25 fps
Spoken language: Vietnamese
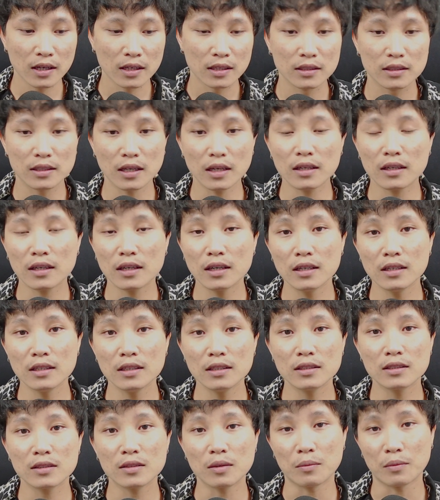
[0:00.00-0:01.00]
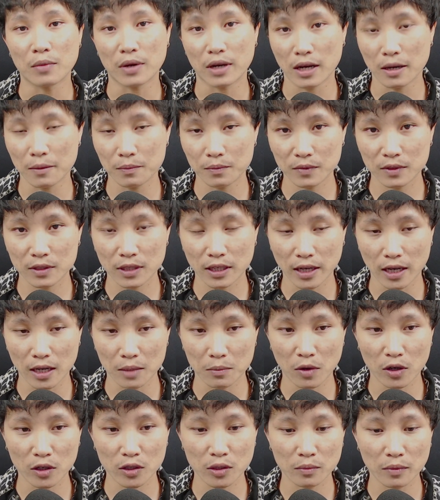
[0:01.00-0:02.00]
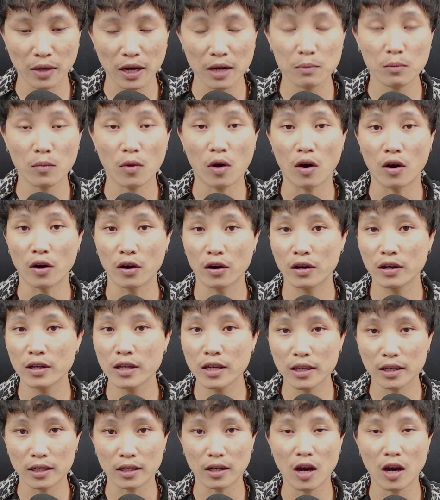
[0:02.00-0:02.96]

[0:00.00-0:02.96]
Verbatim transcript: chẳng cứ sầm rạp chẳng này là bọc như bát bỏng riêng